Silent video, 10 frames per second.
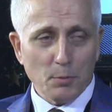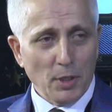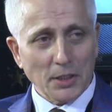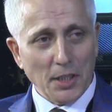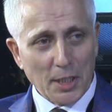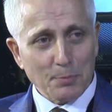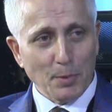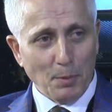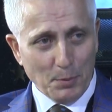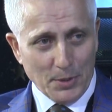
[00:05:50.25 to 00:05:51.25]
bir hata
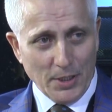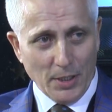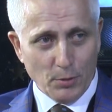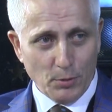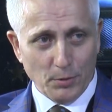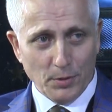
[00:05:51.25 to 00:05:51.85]
yapmamamız gerekiyordu.